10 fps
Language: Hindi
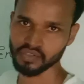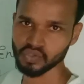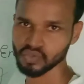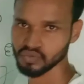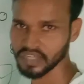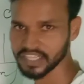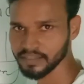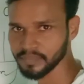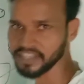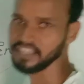तो ट्वेल्थ
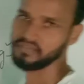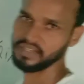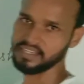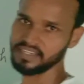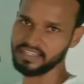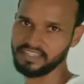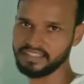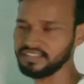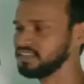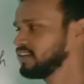पे ही फिल
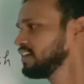करिएगा